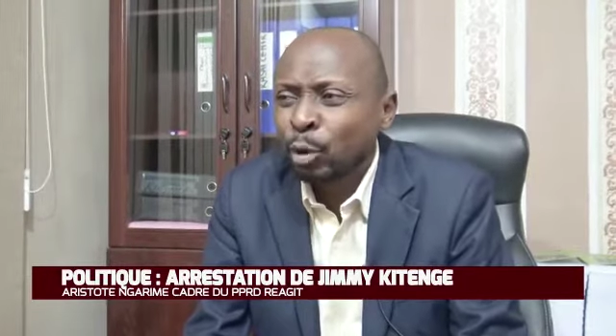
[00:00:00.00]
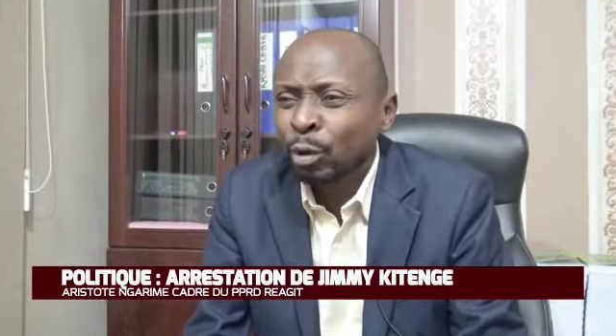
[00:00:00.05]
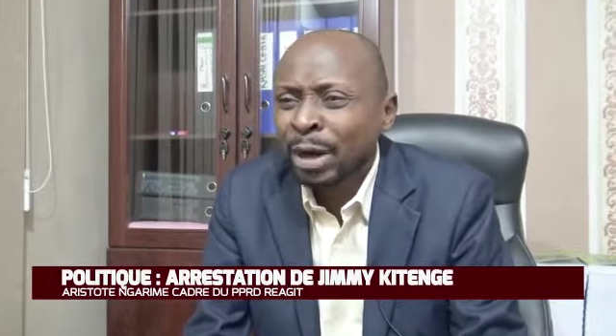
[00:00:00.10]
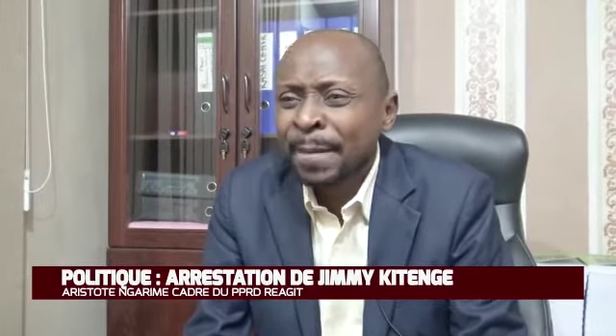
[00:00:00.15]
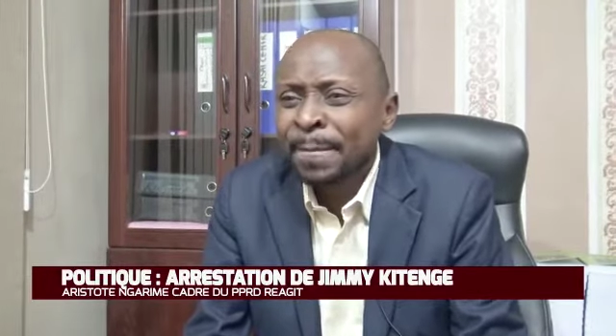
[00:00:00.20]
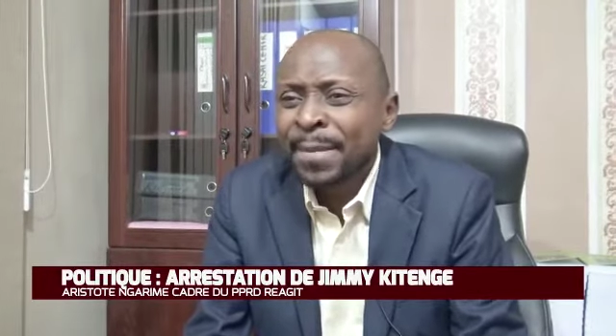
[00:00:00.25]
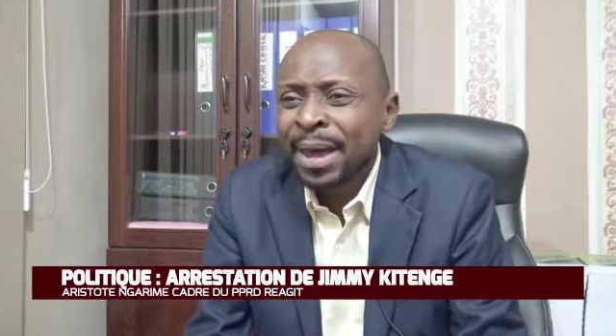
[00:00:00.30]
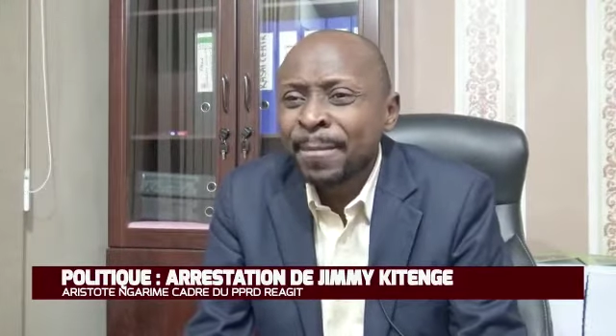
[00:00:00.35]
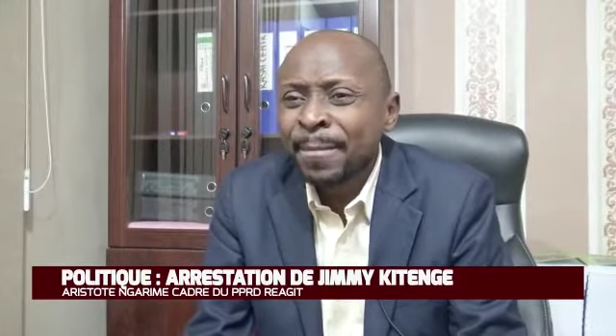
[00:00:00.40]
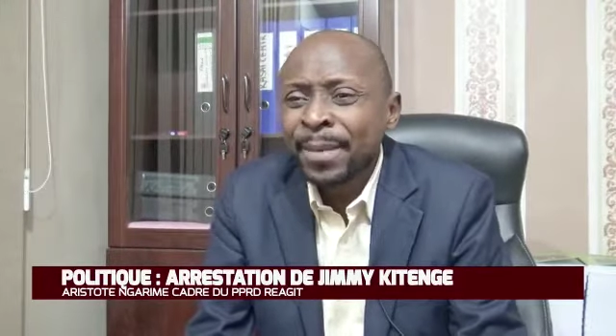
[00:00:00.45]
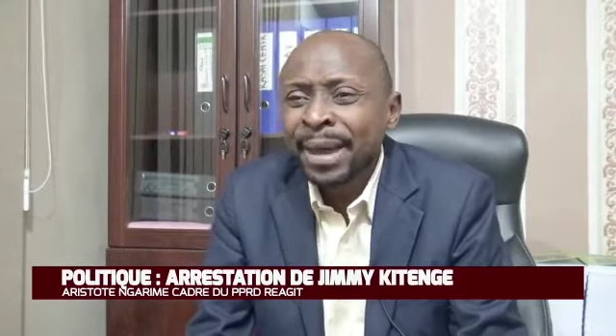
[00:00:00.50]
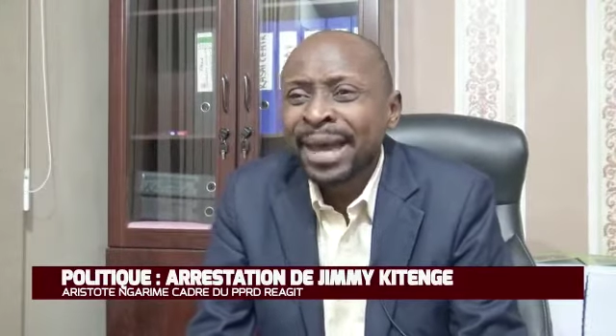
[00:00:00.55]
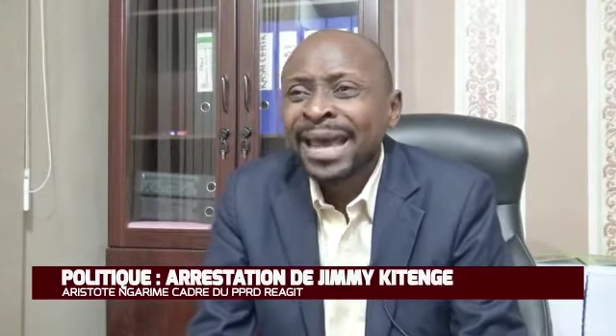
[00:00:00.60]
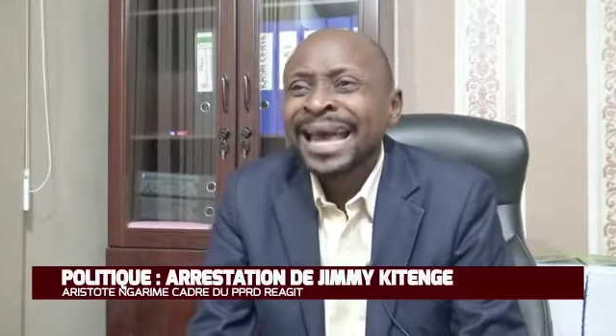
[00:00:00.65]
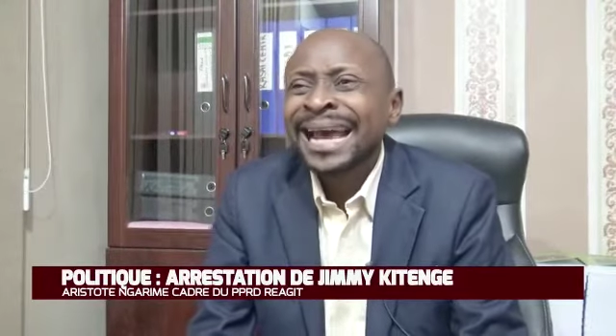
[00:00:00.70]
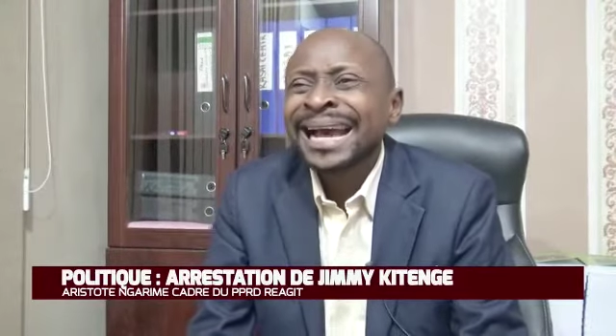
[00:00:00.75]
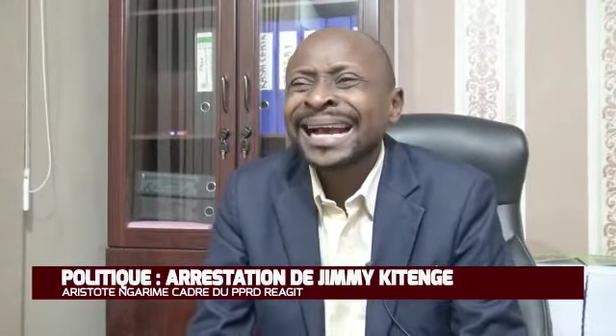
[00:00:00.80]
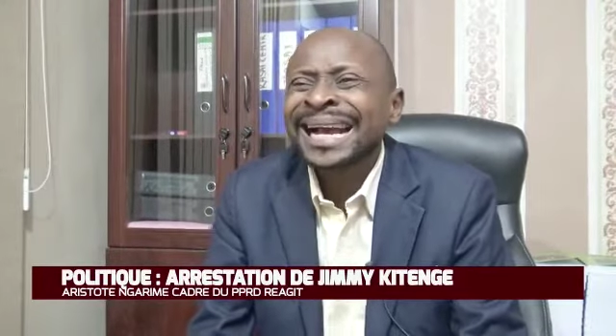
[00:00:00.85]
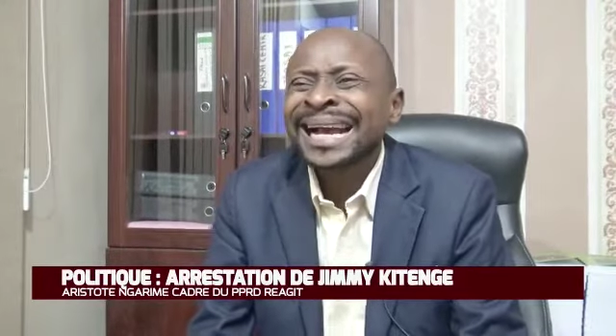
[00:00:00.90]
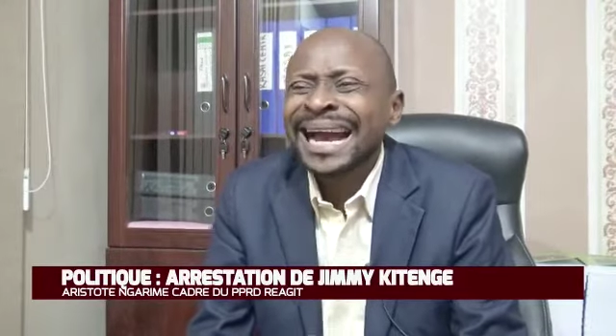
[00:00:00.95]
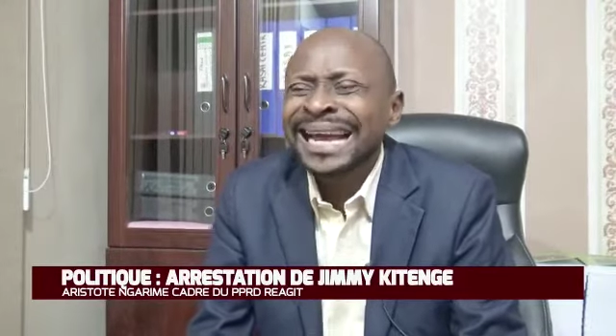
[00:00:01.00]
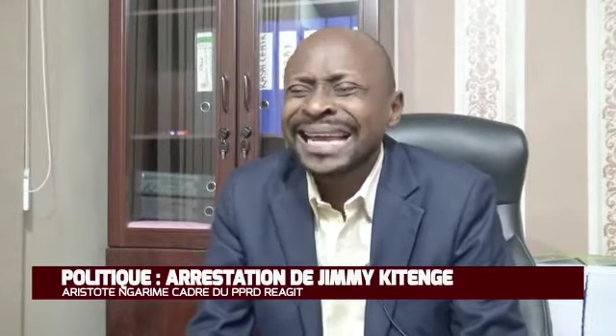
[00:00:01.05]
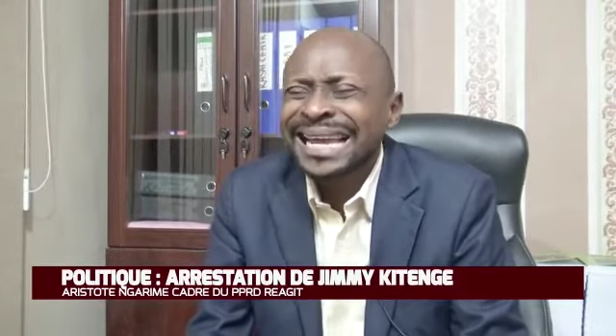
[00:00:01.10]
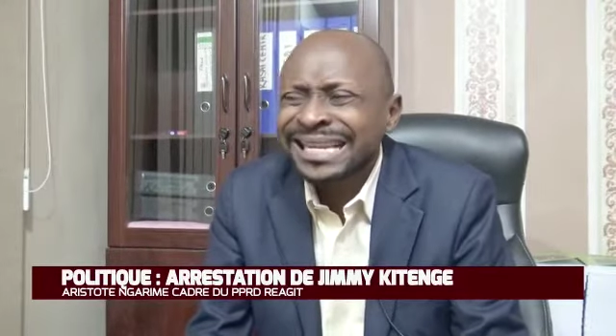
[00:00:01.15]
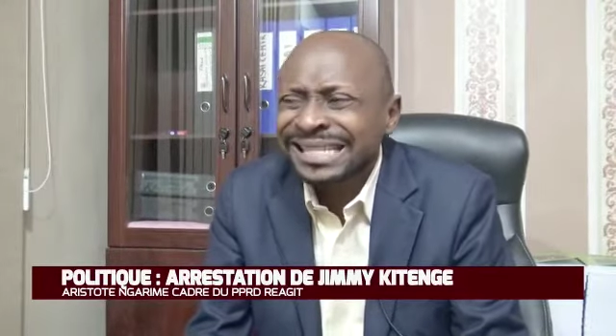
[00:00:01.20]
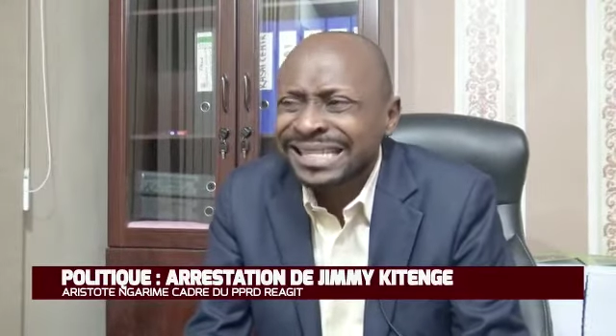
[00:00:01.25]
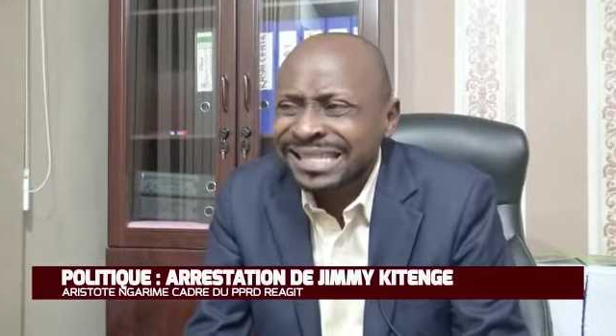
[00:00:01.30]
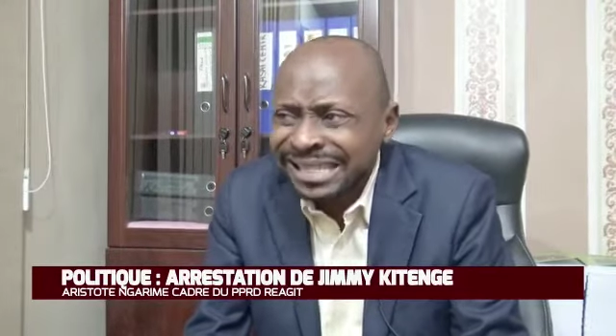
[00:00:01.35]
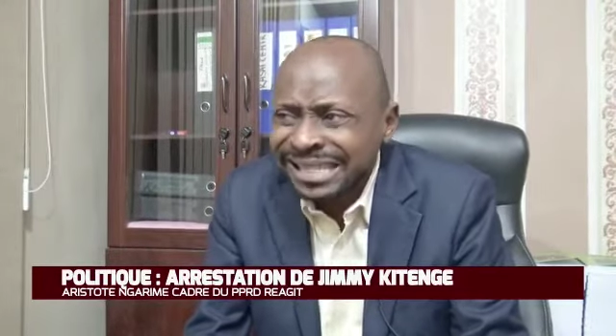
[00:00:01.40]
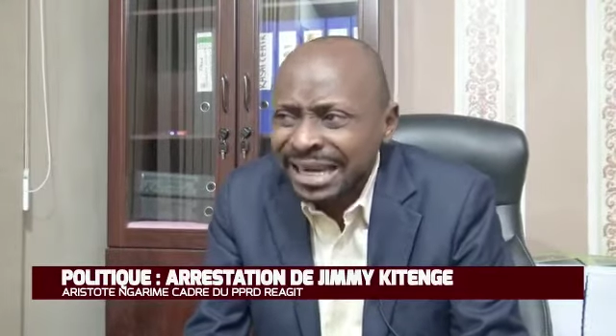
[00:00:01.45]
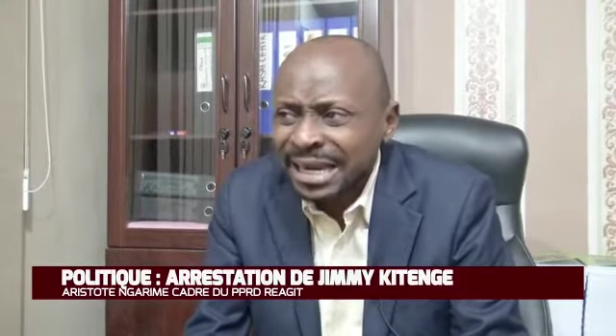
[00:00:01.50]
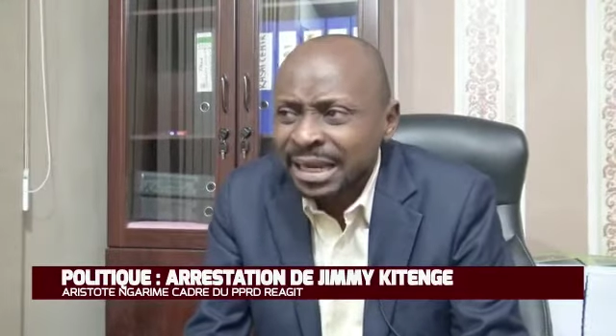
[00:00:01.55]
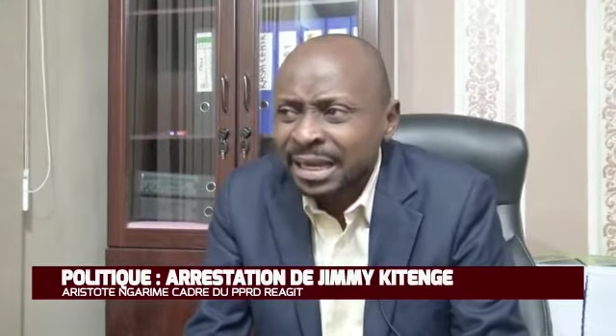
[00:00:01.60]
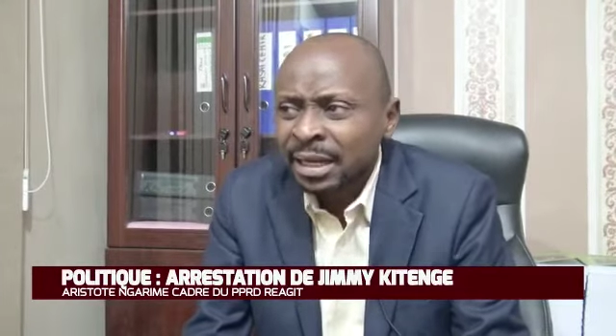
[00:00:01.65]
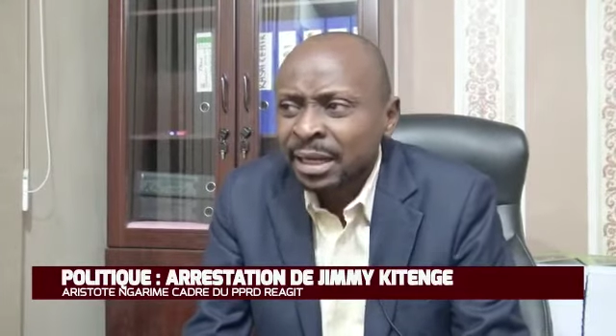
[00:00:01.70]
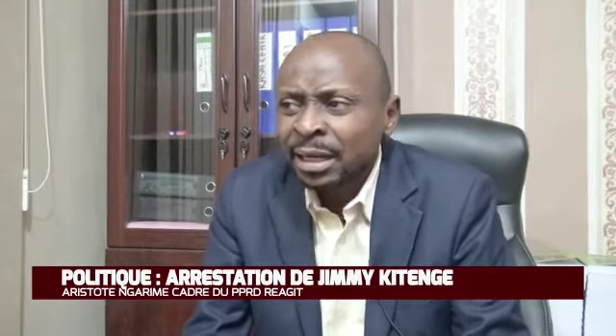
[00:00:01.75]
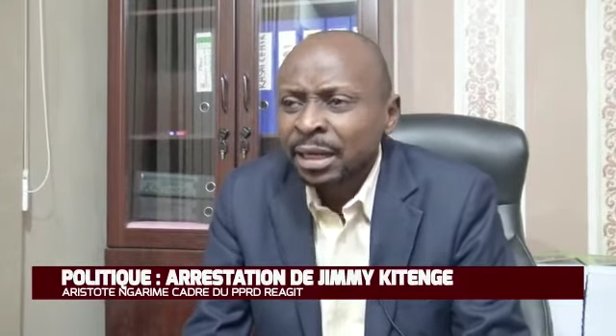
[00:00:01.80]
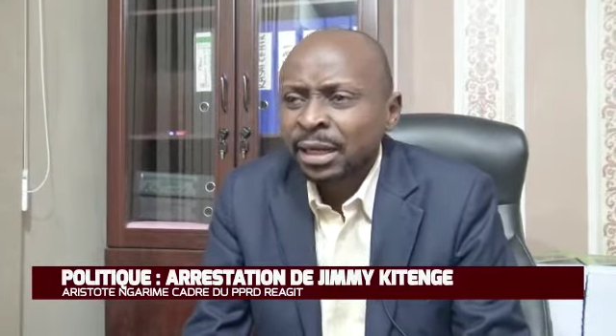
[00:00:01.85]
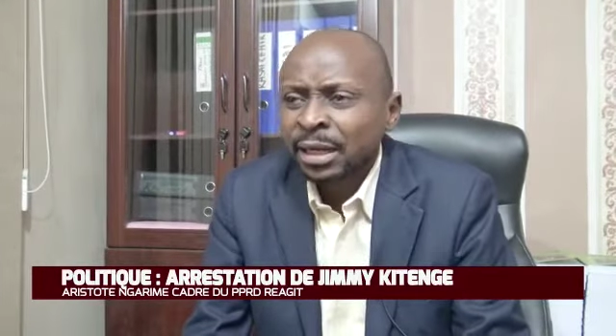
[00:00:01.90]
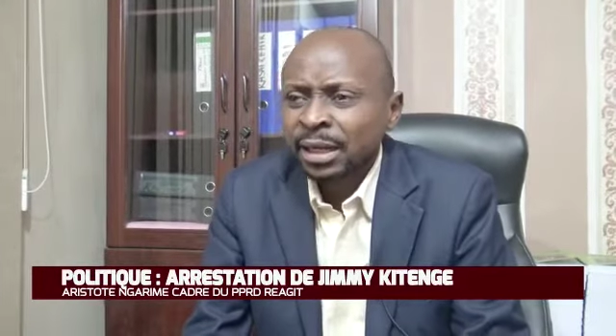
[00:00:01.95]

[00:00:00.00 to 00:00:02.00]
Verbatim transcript: On a même caillassé